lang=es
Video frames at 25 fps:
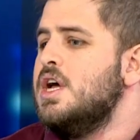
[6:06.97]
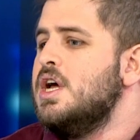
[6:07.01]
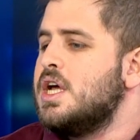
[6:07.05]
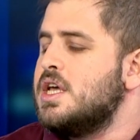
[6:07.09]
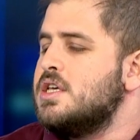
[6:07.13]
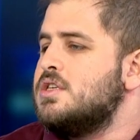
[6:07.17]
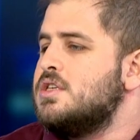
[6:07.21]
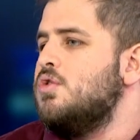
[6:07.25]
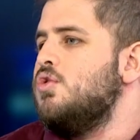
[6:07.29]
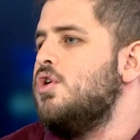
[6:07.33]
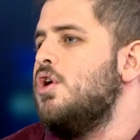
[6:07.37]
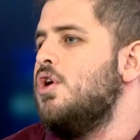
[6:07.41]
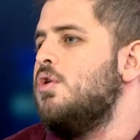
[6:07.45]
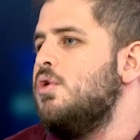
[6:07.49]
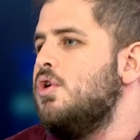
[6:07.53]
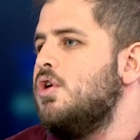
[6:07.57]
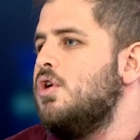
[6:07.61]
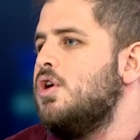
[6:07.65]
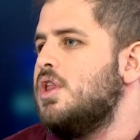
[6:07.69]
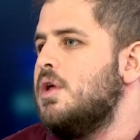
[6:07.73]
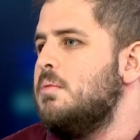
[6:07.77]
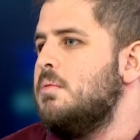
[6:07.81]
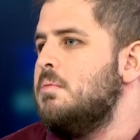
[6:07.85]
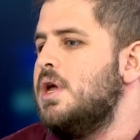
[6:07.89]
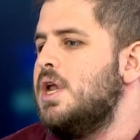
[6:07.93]
que sea un acuerdo
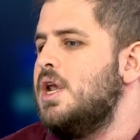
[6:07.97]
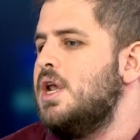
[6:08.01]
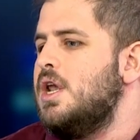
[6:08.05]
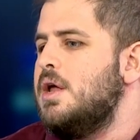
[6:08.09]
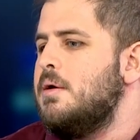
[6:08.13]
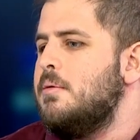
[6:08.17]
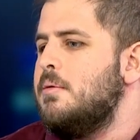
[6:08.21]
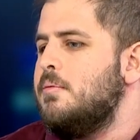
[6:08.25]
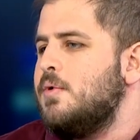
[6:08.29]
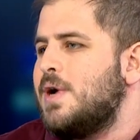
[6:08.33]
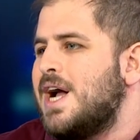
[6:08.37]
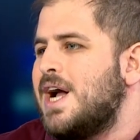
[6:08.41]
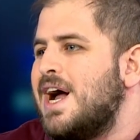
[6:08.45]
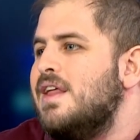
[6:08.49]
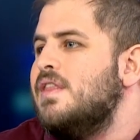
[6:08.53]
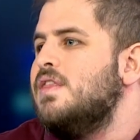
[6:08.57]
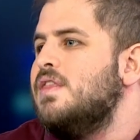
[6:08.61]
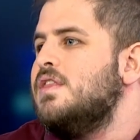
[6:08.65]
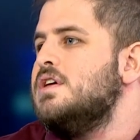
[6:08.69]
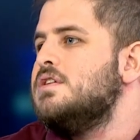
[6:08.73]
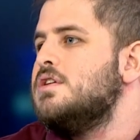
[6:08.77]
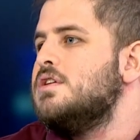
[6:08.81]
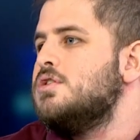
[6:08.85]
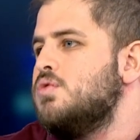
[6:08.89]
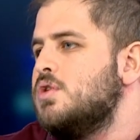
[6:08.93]
que también le
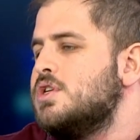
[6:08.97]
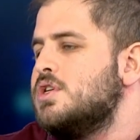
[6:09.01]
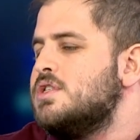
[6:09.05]
garantice su